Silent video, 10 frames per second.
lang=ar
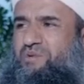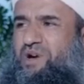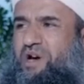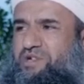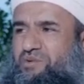
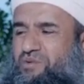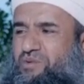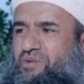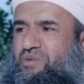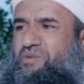
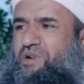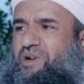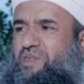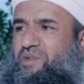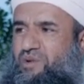وغشمه
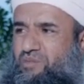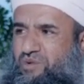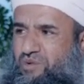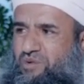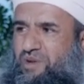
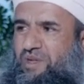وظلمه